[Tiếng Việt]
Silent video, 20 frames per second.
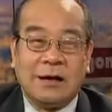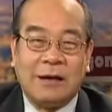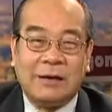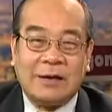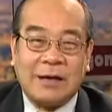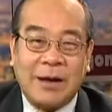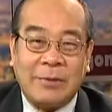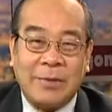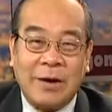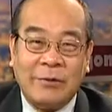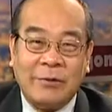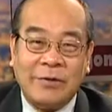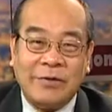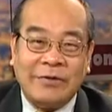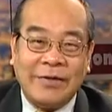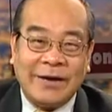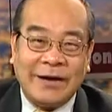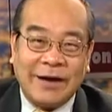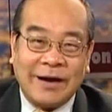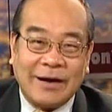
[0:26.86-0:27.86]
Cảm ơn
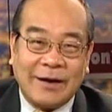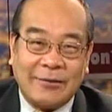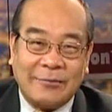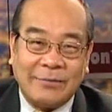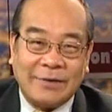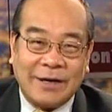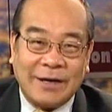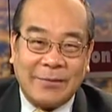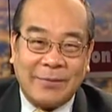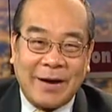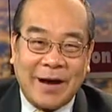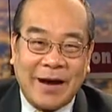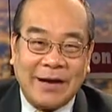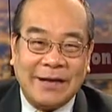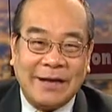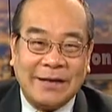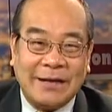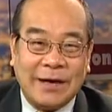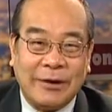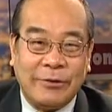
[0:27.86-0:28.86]
quý vị đã không rời
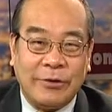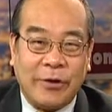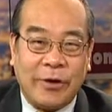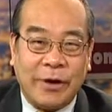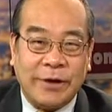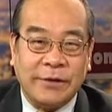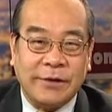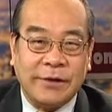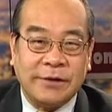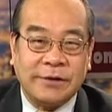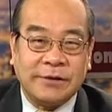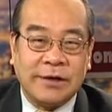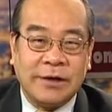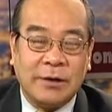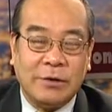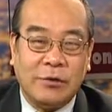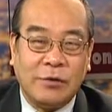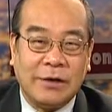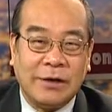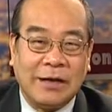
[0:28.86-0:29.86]
máy để theo dõi chương
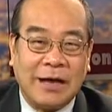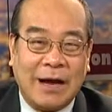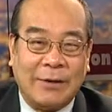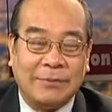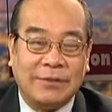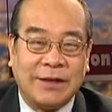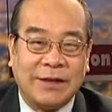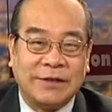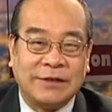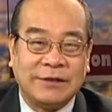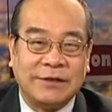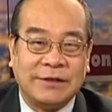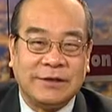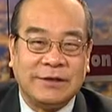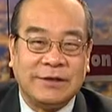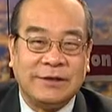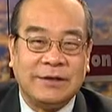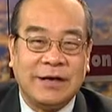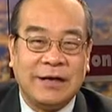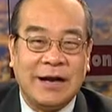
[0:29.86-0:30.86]
trình luận đàm thời
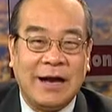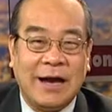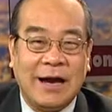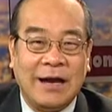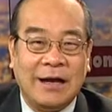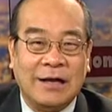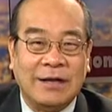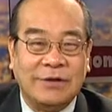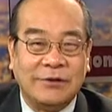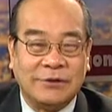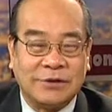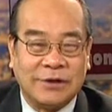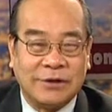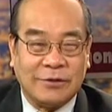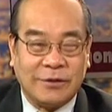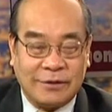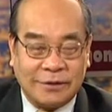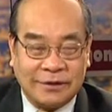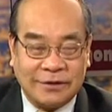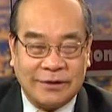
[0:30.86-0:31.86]
sự trên đài Little
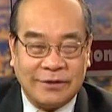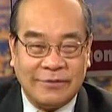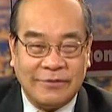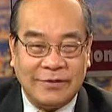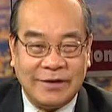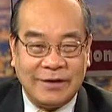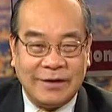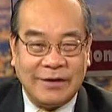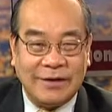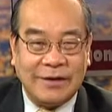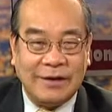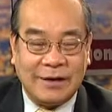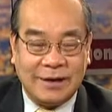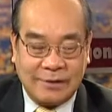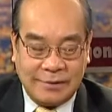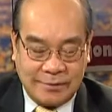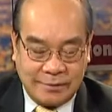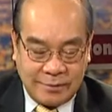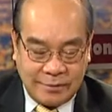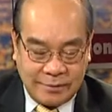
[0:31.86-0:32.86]
Sài Gòn TV
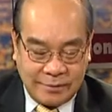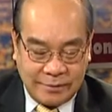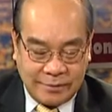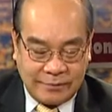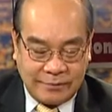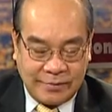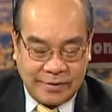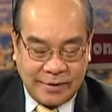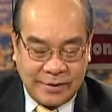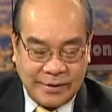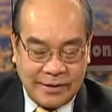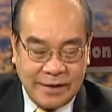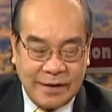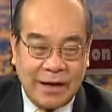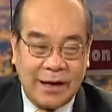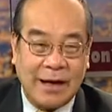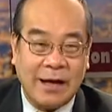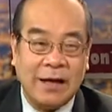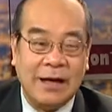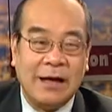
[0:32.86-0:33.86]
à, ờ,
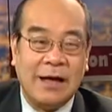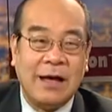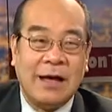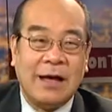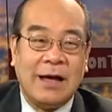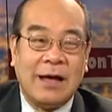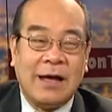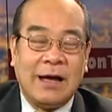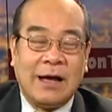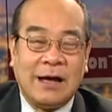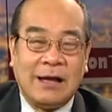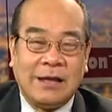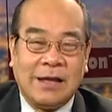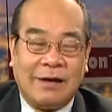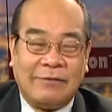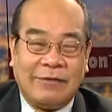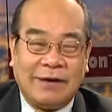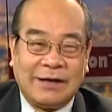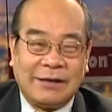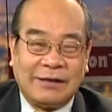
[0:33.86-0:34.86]
với à, nhà văn